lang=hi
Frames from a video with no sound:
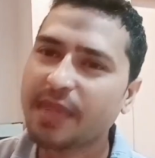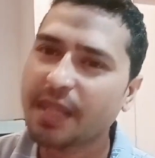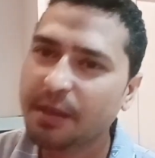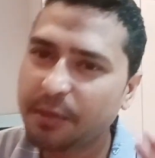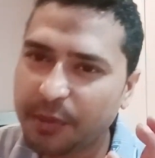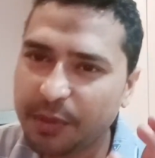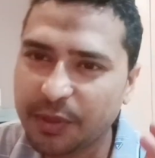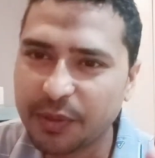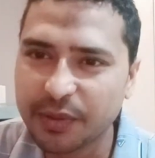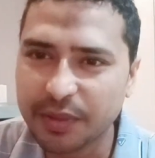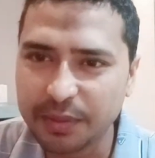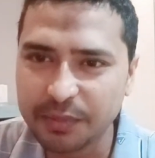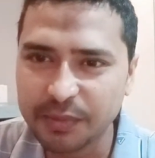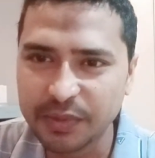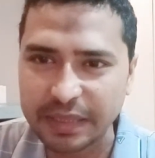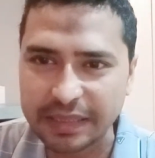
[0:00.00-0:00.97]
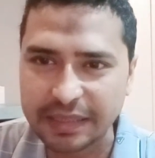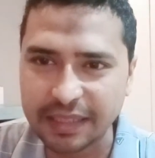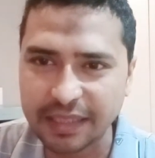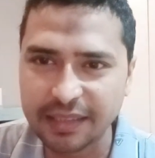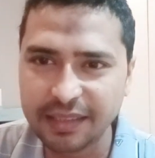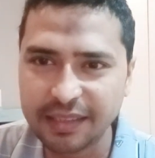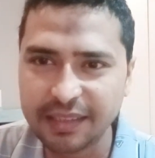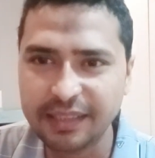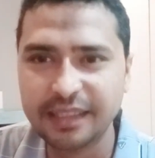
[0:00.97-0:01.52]
कोई होटल बुकिंग चेक
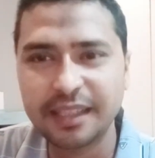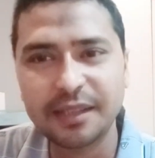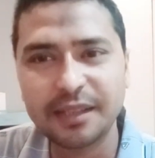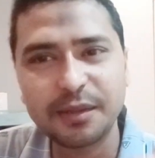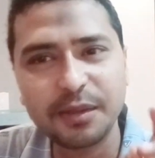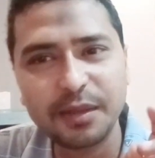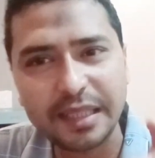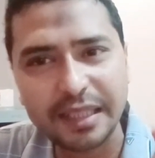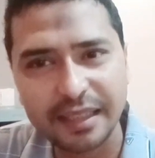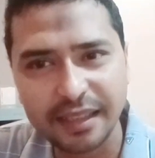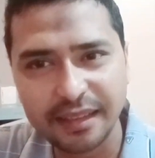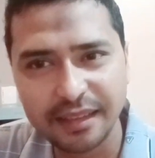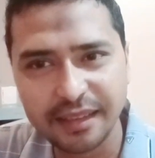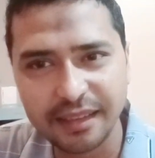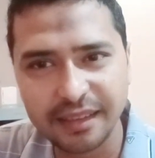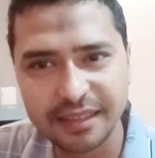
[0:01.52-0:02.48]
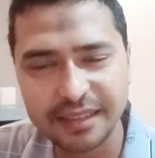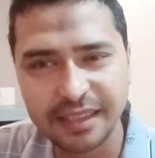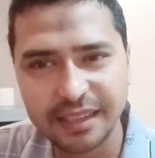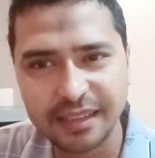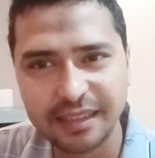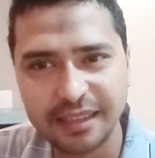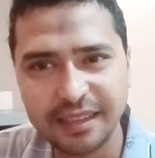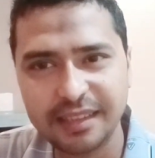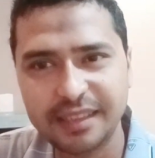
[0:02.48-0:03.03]
नहीं की है कोई रिटर्न टिकट चेक
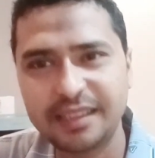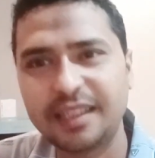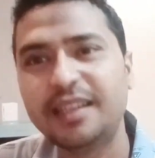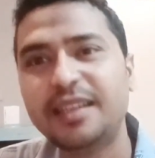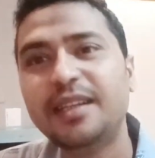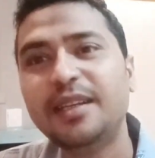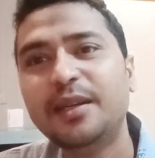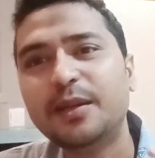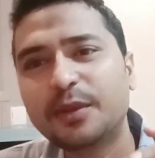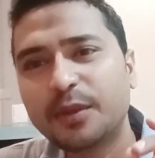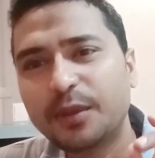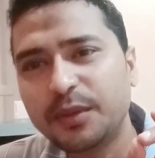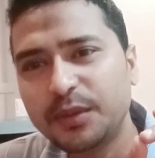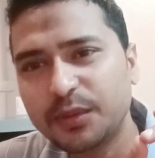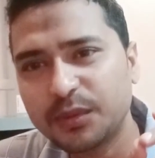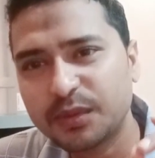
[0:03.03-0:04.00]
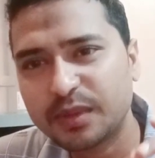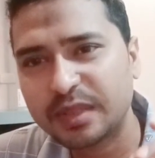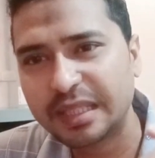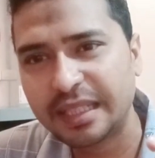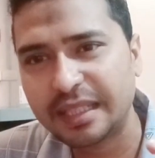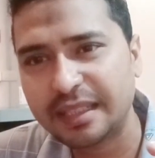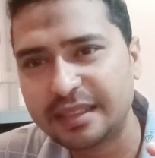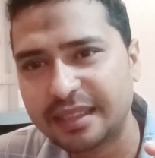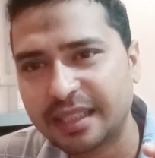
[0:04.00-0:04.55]
नहीं की है कोई
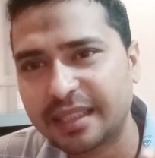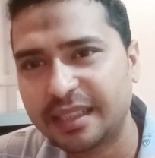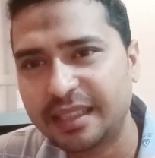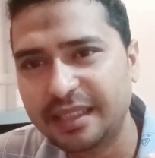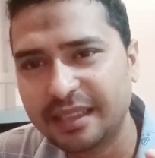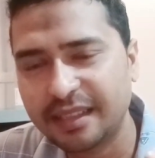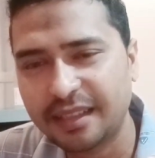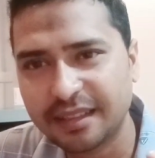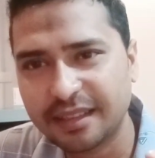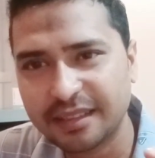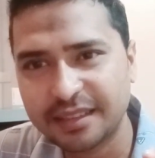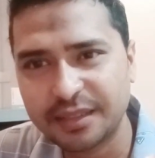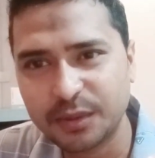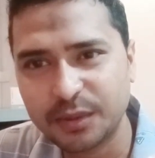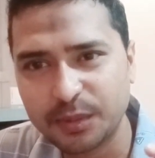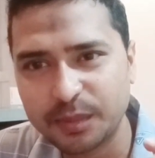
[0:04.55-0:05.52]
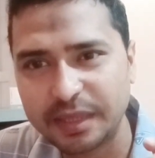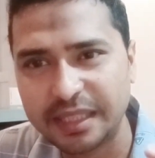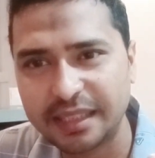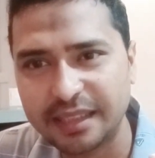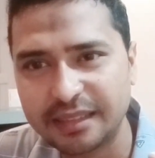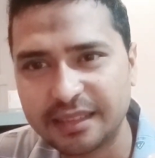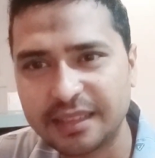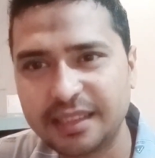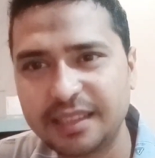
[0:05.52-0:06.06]
उसने चेक नहीं कहा कि शो मनी
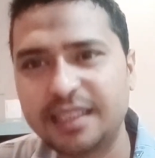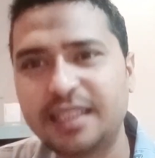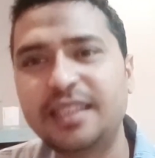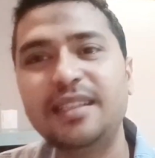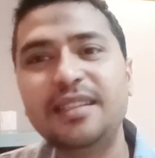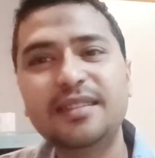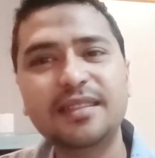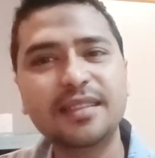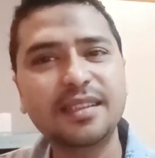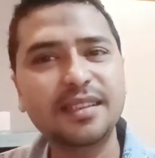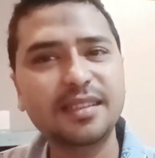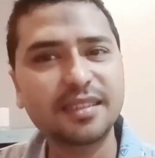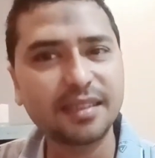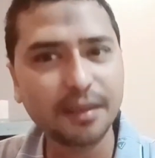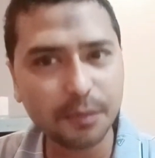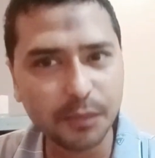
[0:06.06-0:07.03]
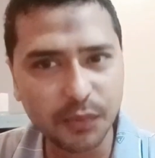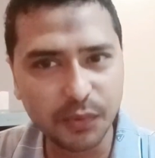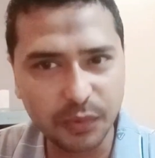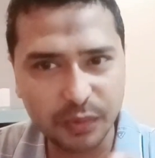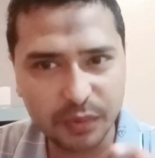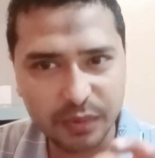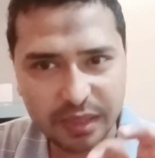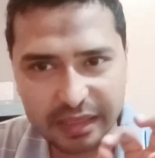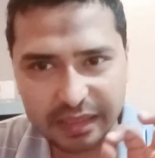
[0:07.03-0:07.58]
कितनी है इतनी
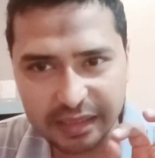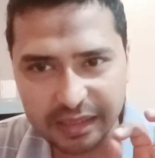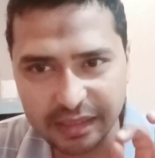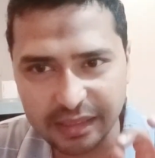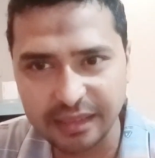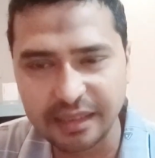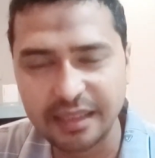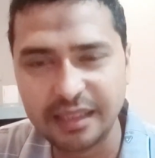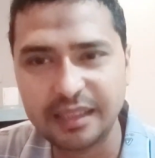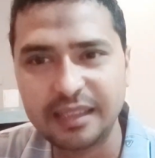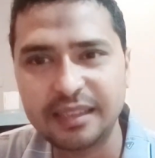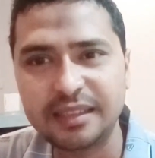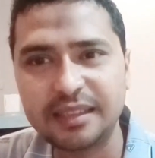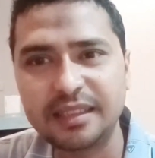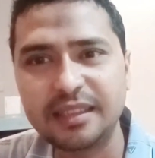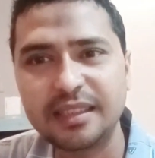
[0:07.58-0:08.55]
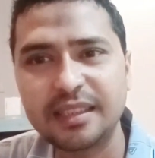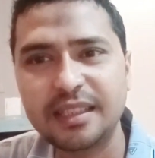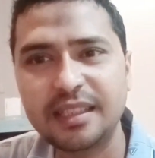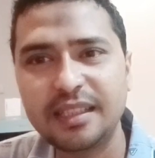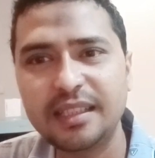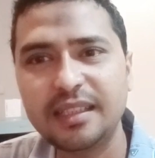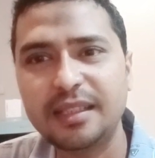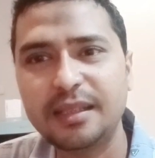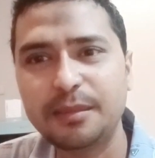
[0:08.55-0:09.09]
स्मूथ इनकी
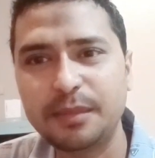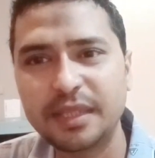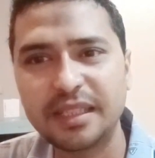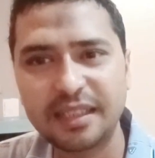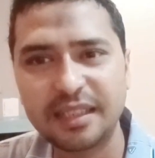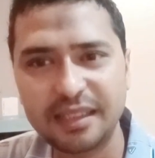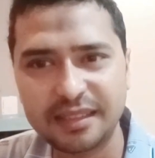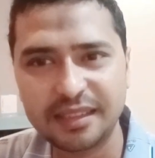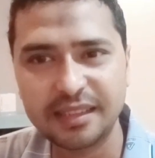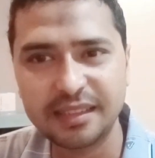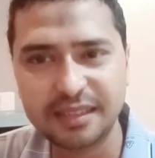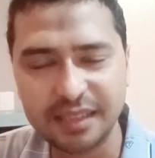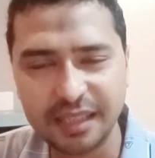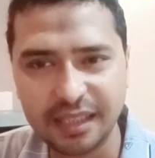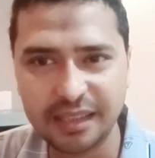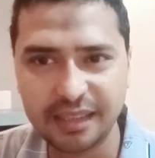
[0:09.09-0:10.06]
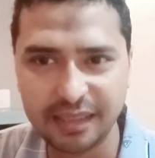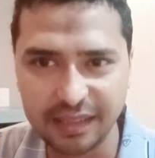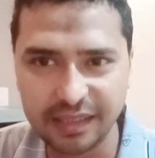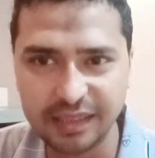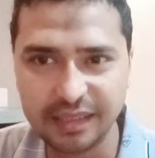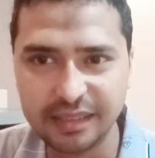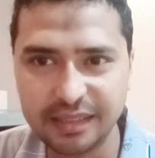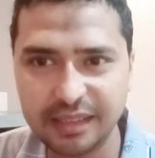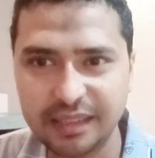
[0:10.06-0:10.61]
इमिग्रेशन चल
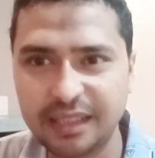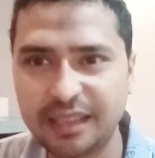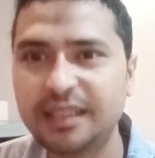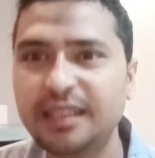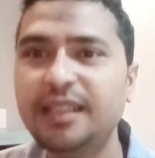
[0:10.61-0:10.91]
रही थी ना